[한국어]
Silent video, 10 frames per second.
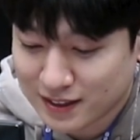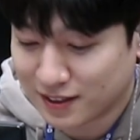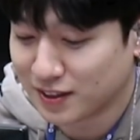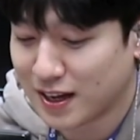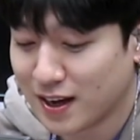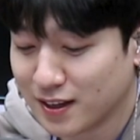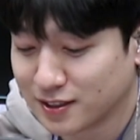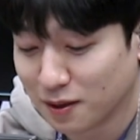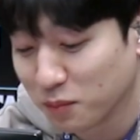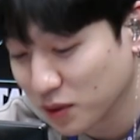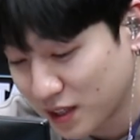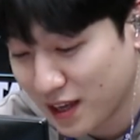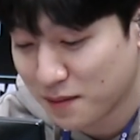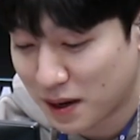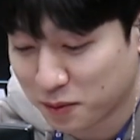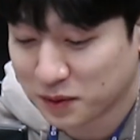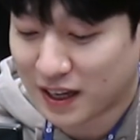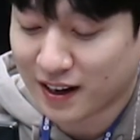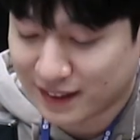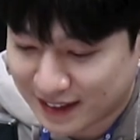그러다 전봇대에 박고
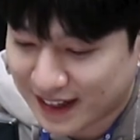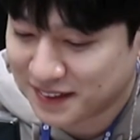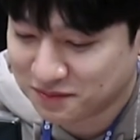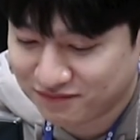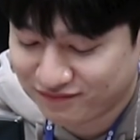날아간다.